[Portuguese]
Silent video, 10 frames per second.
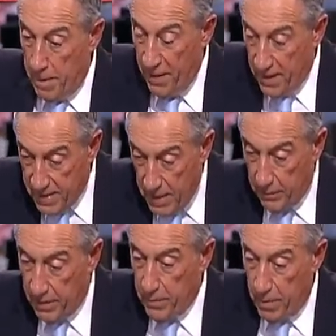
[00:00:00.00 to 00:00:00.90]
da
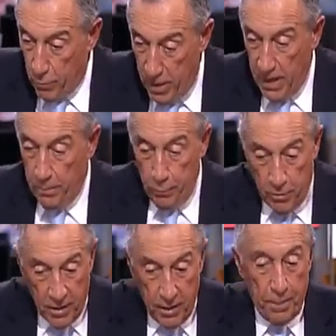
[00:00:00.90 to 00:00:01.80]
pensão da minha mulher
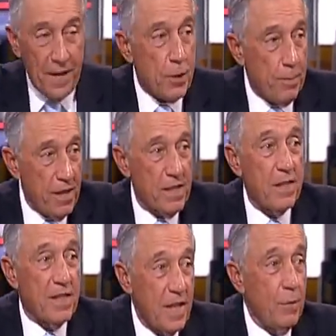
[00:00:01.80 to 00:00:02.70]
porque para as
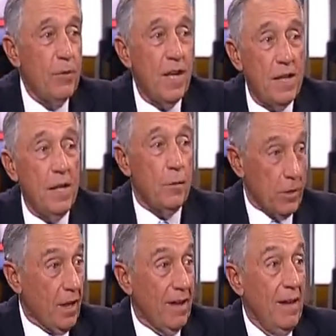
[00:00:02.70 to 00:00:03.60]
despesas que tenho no dia a dia não
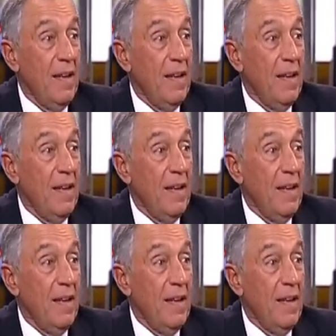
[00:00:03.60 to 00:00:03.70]
chega.